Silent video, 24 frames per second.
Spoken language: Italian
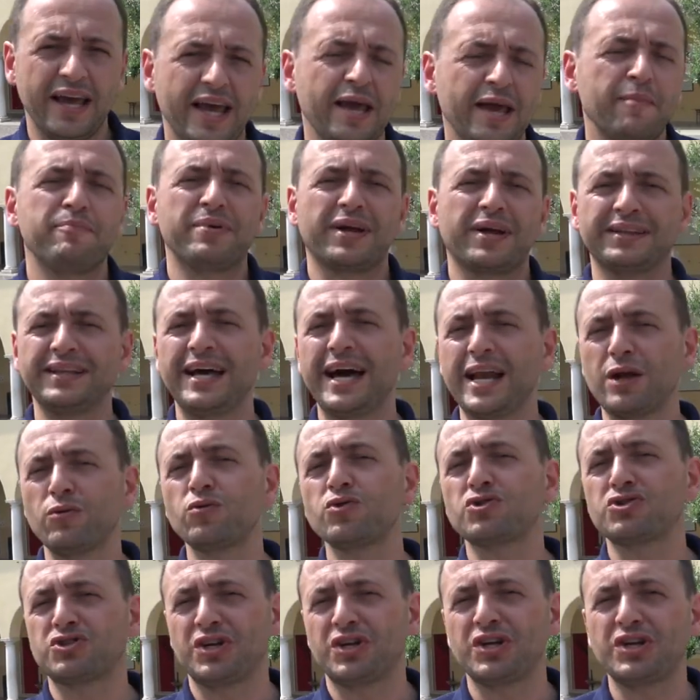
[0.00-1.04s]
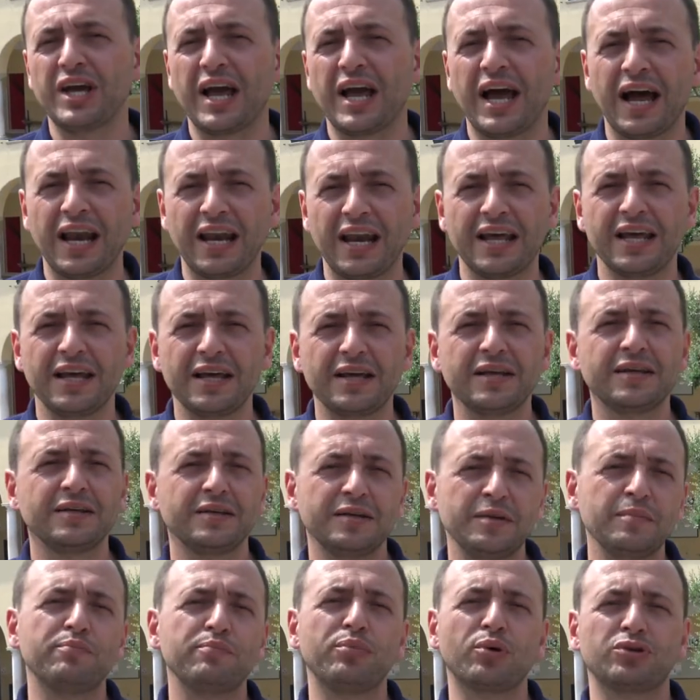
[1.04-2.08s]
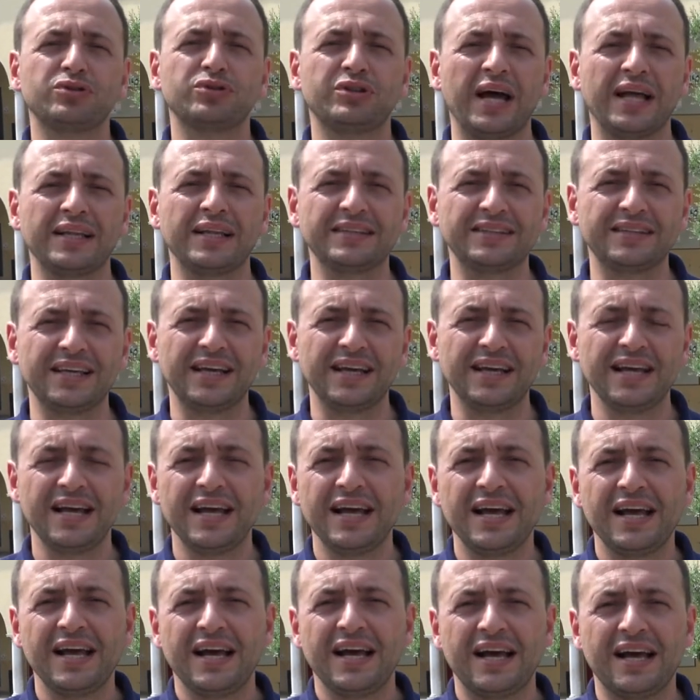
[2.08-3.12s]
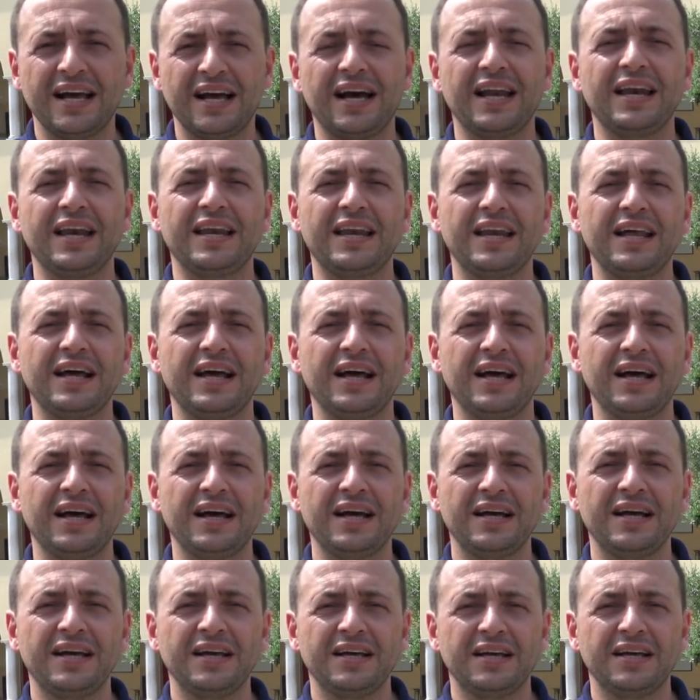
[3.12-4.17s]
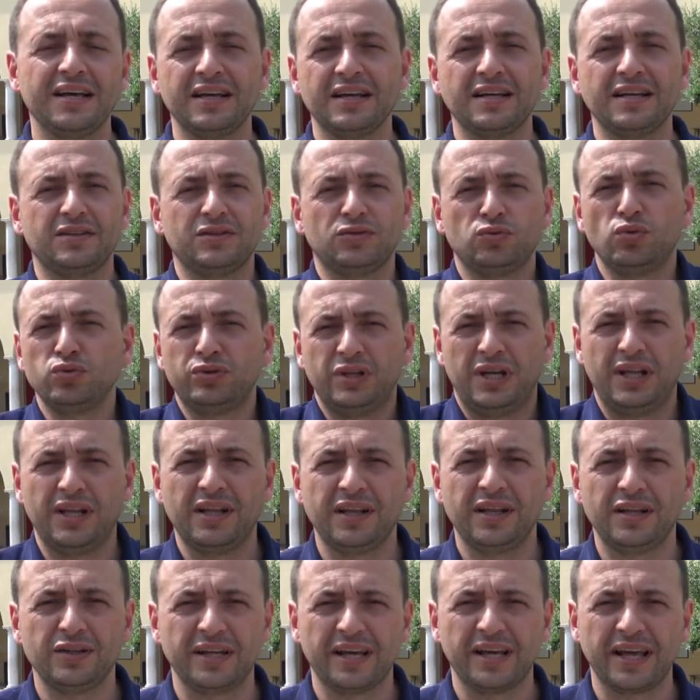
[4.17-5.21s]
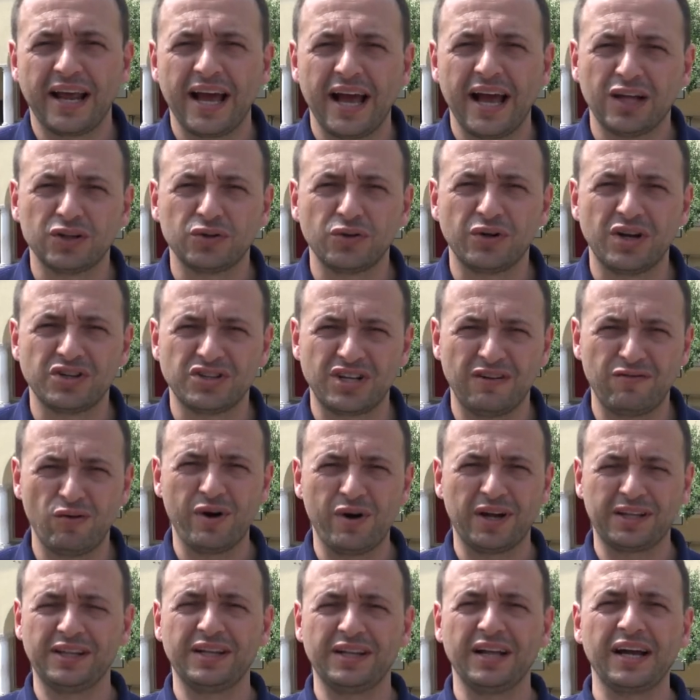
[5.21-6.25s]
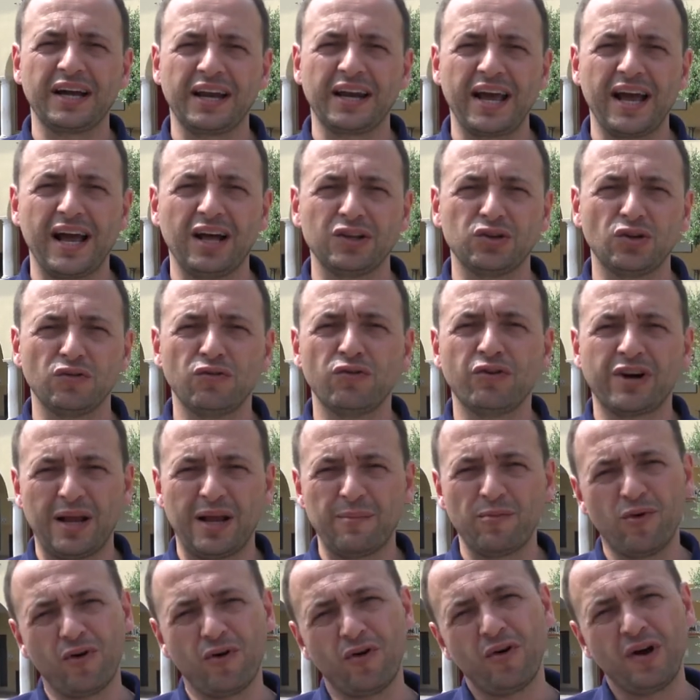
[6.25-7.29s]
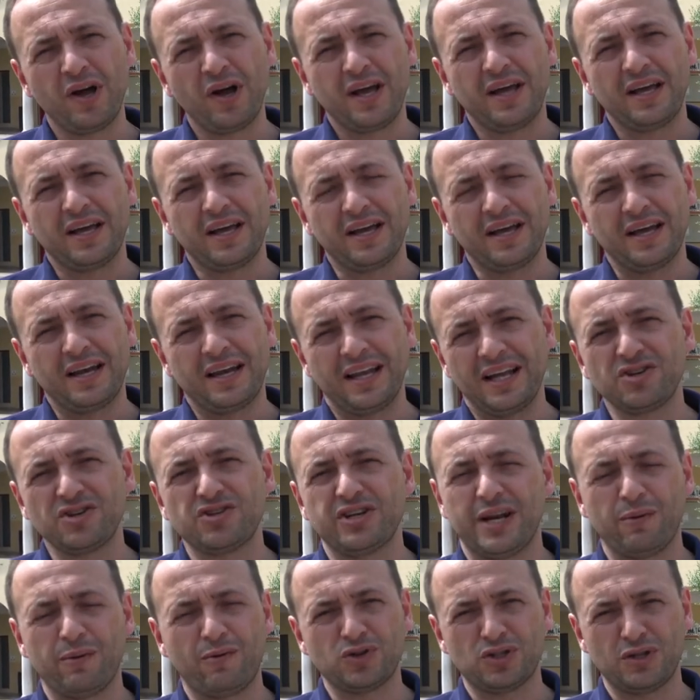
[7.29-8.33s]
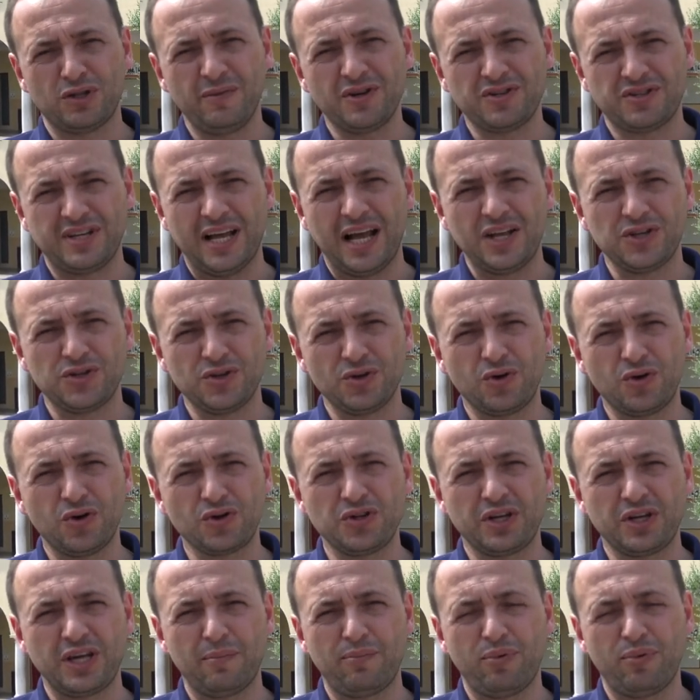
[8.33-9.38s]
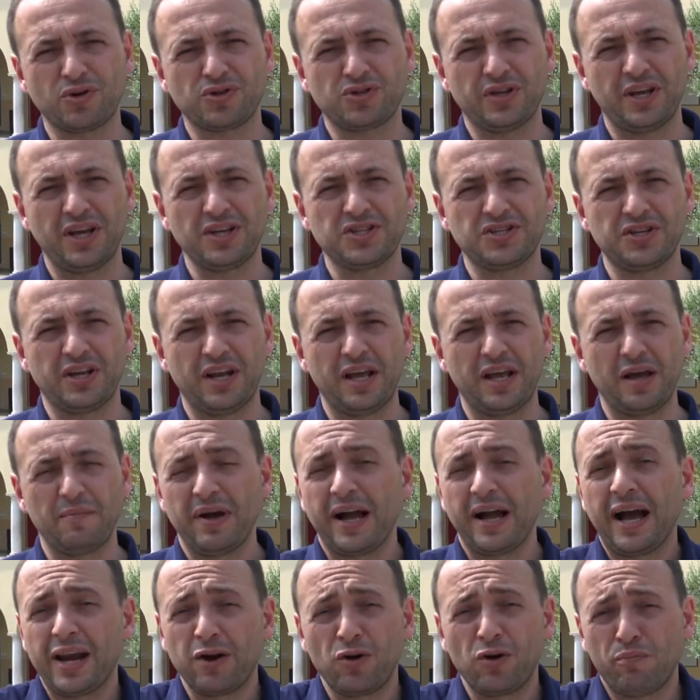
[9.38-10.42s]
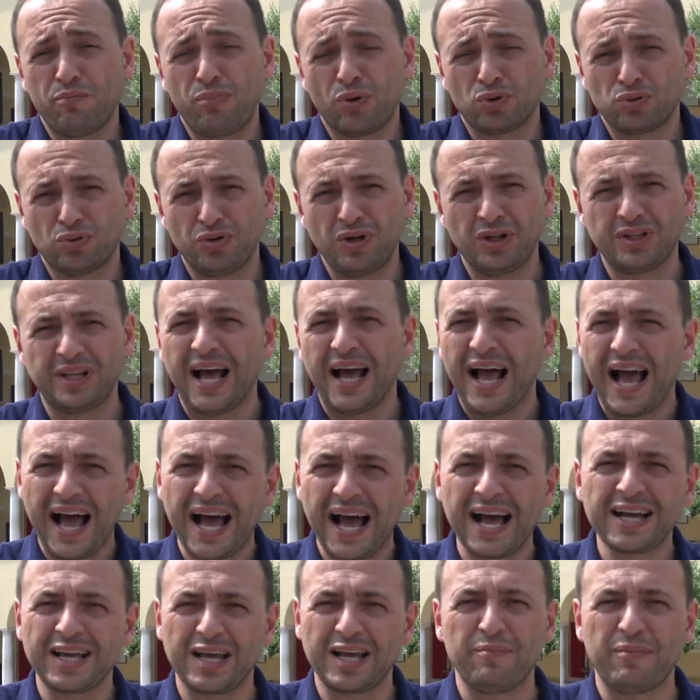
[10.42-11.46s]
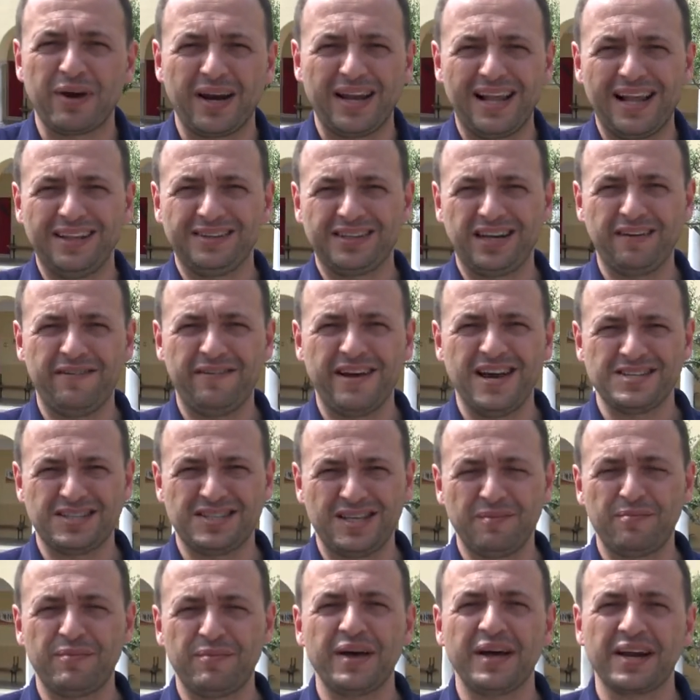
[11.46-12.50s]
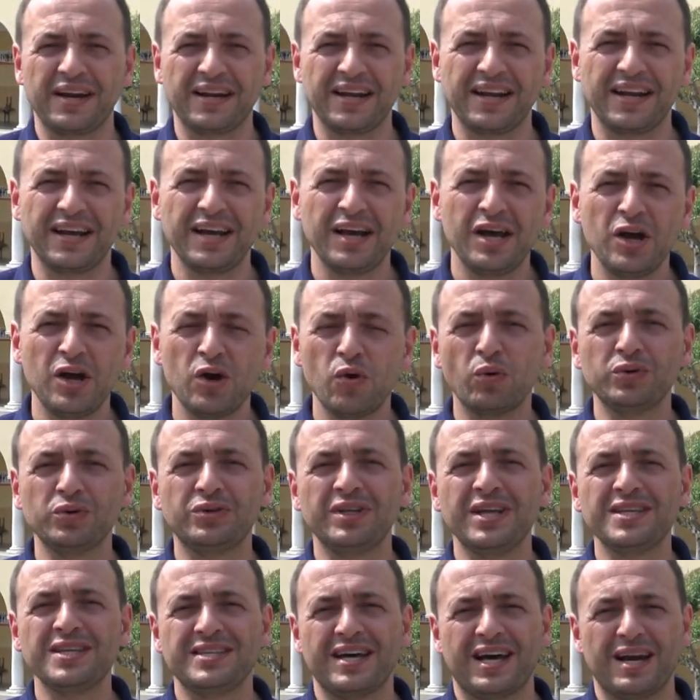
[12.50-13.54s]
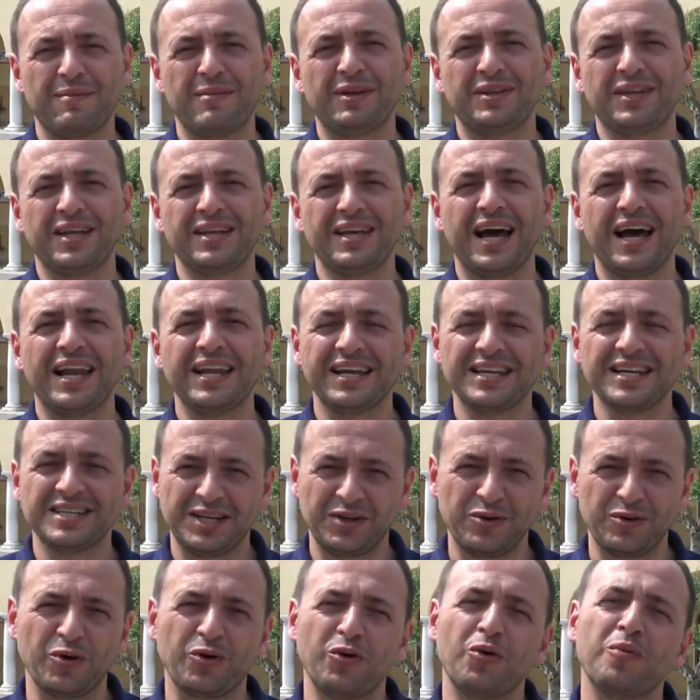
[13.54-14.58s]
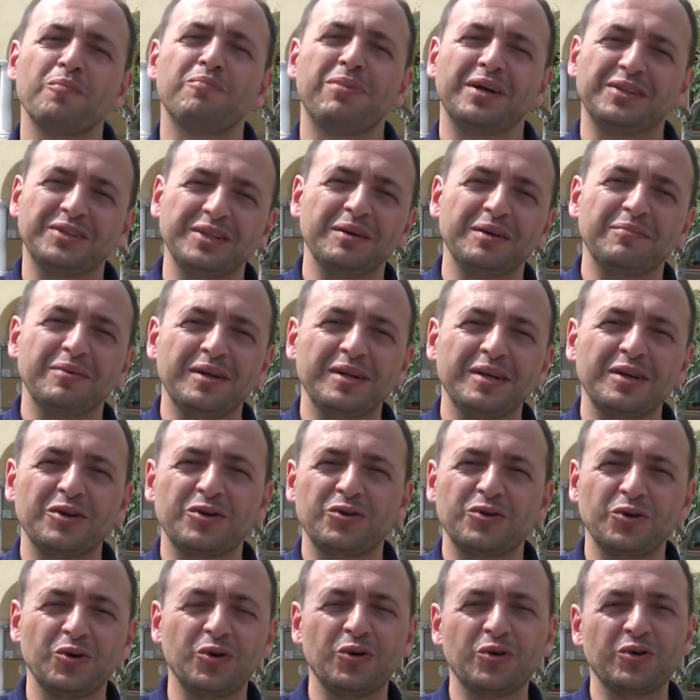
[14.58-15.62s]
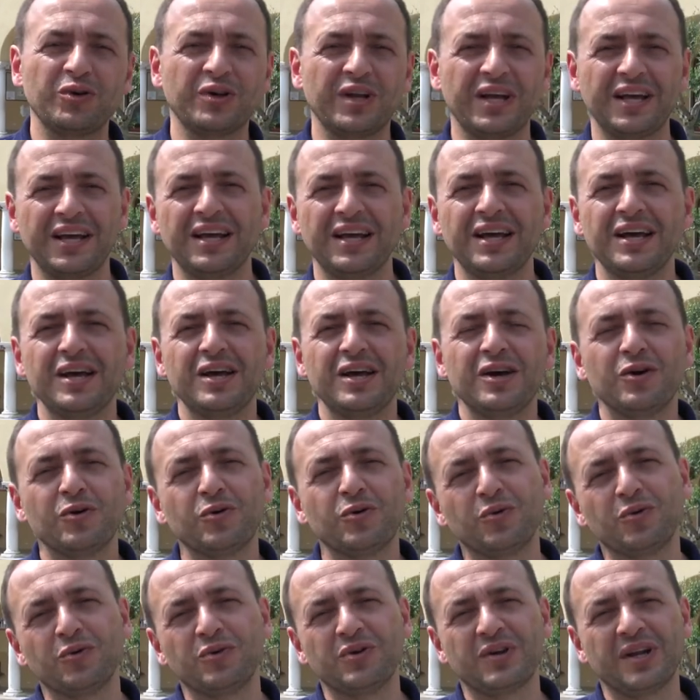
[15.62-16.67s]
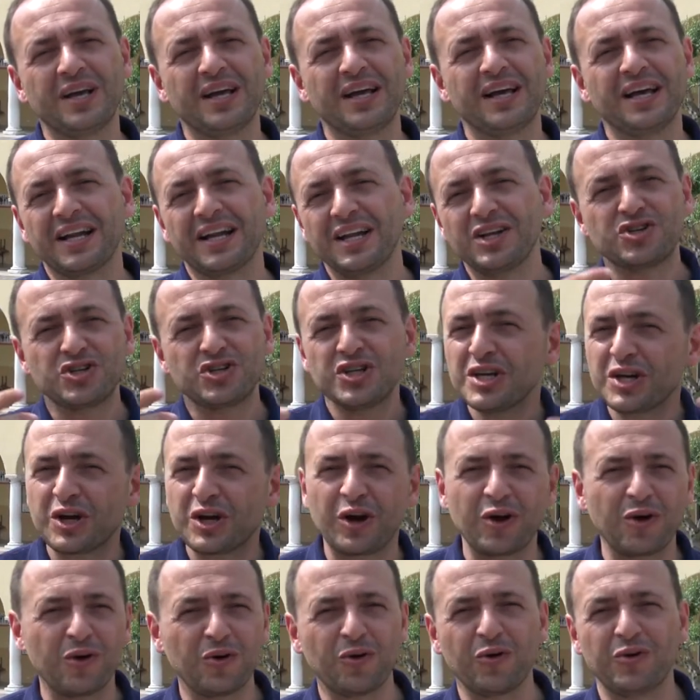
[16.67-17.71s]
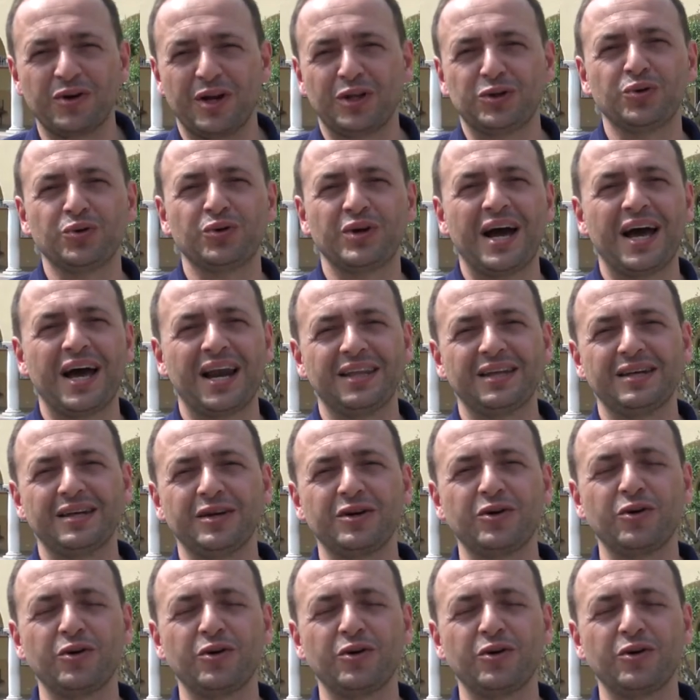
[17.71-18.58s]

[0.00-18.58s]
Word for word: È per dare un segnale importante alla eh, tutela del creato, la salvaguardia del creato. Vorremmo eh, lanciare questo messaggio così che possa essere magari l'opportunità anche per le altre feste per utilizzare materiali che siano compatibili con eh, un riciclo naturale delle